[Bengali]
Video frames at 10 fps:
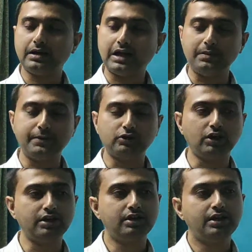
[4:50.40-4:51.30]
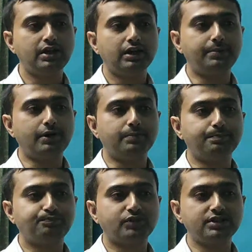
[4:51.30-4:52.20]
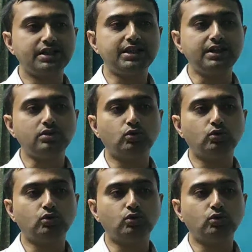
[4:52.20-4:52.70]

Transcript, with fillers: খাল পেরোতে এবার সেদিন